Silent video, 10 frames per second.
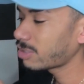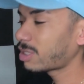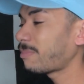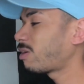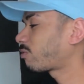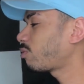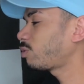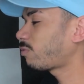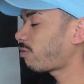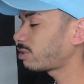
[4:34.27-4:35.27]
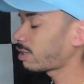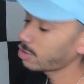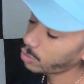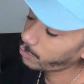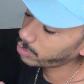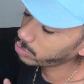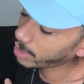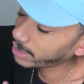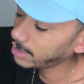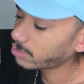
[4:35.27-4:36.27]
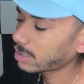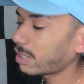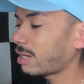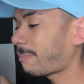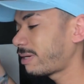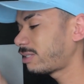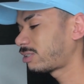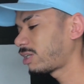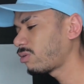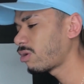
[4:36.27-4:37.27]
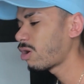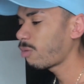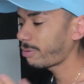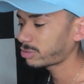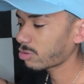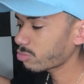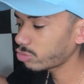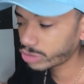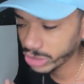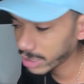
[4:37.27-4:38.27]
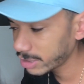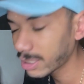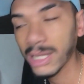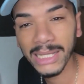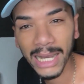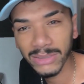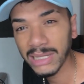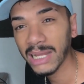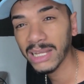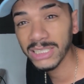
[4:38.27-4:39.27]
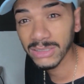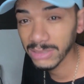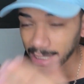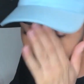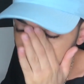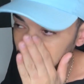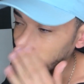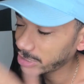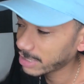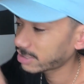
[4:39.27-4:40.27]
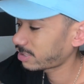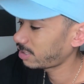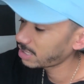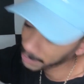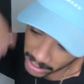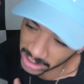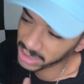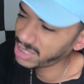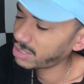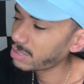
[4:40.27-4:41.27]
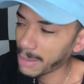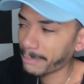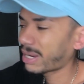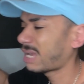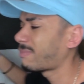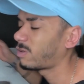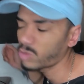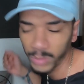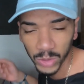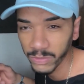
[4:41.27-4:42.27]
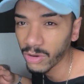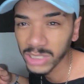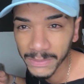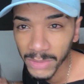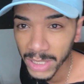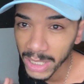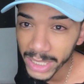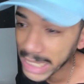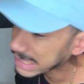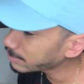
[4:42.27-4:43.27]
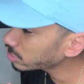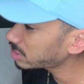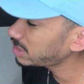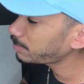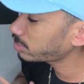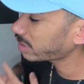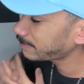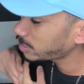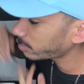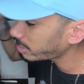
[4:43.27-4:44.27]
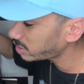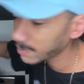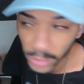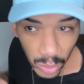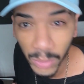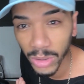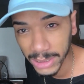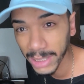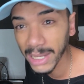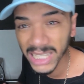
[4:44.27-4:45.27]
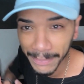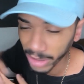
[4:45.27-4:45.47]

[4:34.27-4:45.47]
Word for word: Mano, ficou muito foda. O filho do Rarial tá, apareceu, o pessoal curtindo ali, tá ligado? Na lancha, no jet, no jet ski, na piscina, na praia, mano. Ficou muito foda. E essa música, tipo, transmite uma energia muito boa, tá ligado?